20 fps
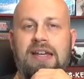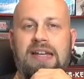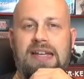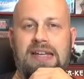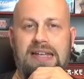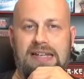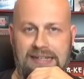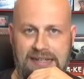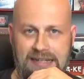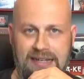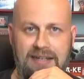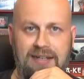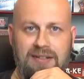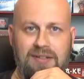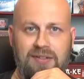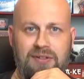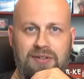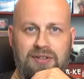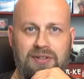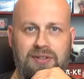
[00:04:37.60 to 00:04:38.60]
Ich kenne
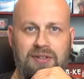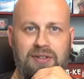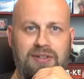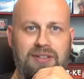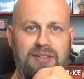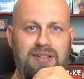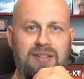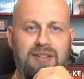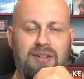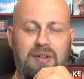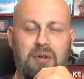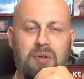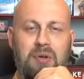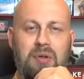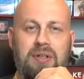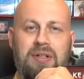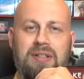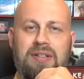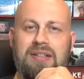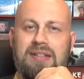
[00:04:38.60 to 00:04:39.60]
solche Leute
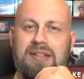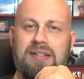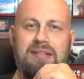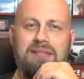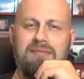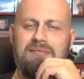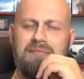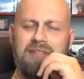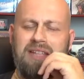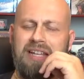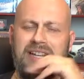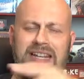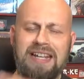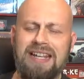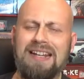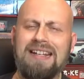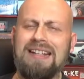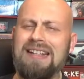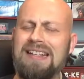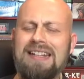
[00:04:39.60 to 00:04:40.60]
und
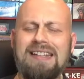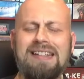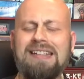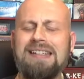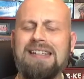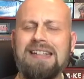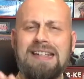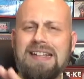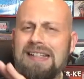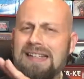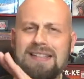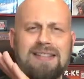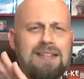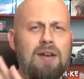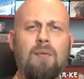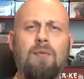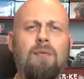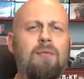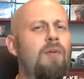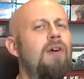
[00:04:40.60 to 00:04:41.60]
gelegentlich ist es
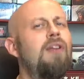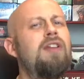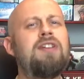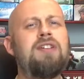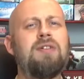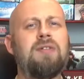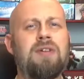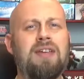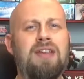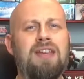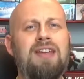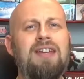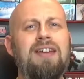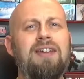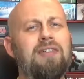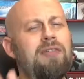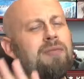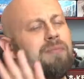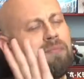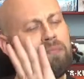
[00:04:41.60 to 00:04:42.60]
auch völlig okay
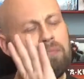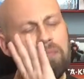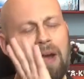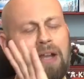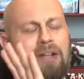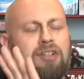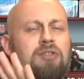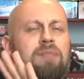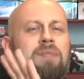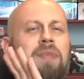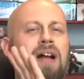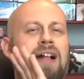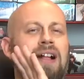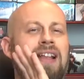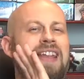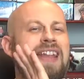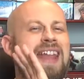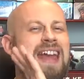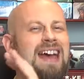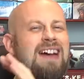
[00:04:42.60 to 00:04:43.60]
und manchmal
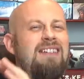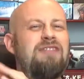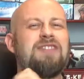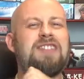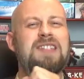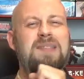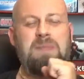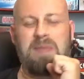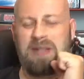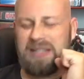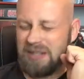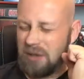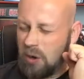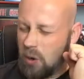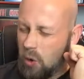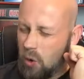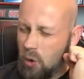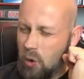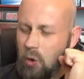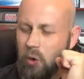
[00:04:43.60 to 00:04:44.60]
nervt es mich
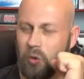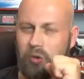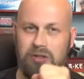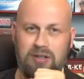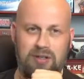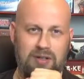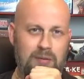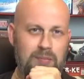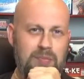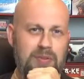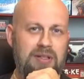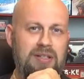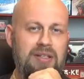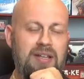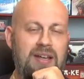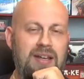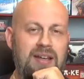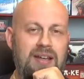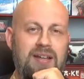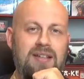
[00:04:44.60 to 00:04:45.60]
unglaublich.
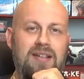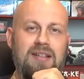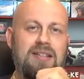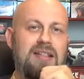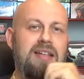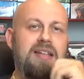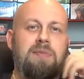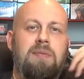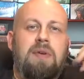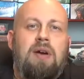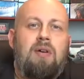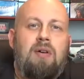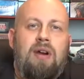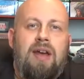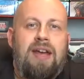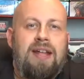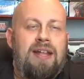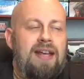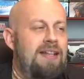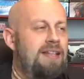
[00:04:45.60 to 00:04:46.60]
Da sage ich mir auch,
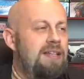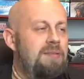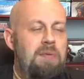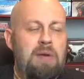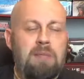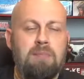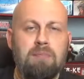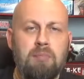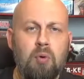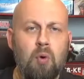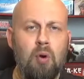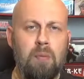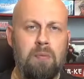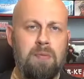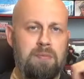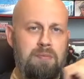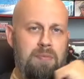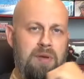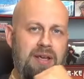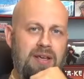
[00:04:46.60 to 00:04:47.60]
ey, hätte ich mir ein Buch
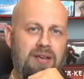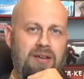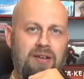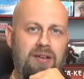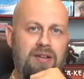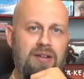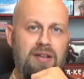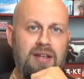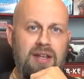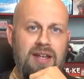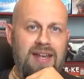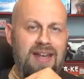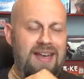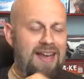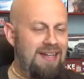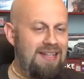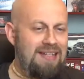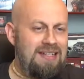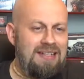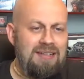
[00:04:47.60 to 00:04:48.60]
mitbringen können,
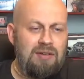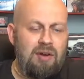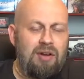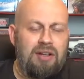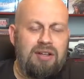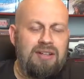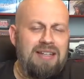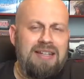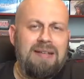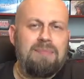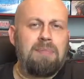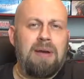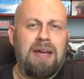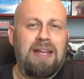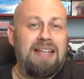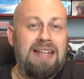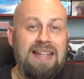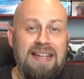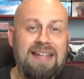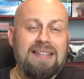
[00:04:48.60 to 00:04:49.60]
hätte ich noch nebenbei
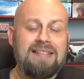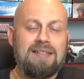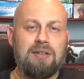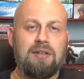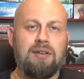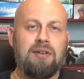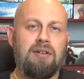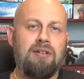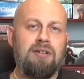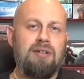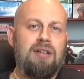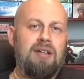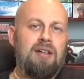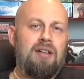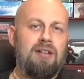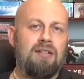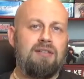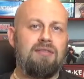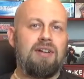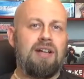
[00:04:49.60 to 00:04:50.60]
lesen können,
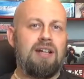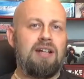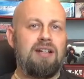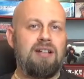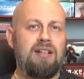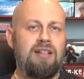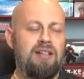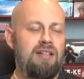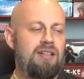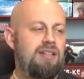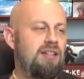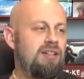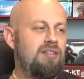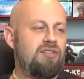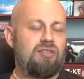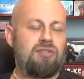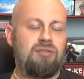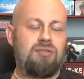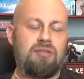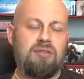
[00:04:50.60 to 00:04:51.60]
weil ich dann
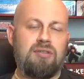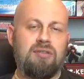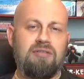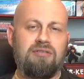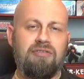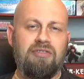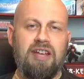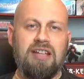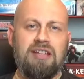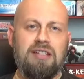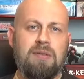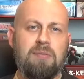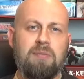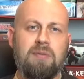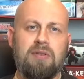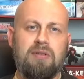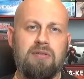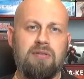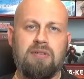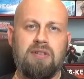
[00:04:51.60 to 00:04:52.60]
schon fertig
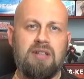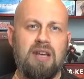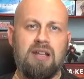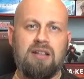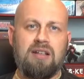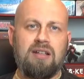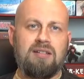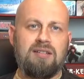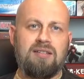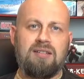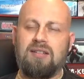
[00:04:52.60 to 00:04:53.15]
bin und die anderen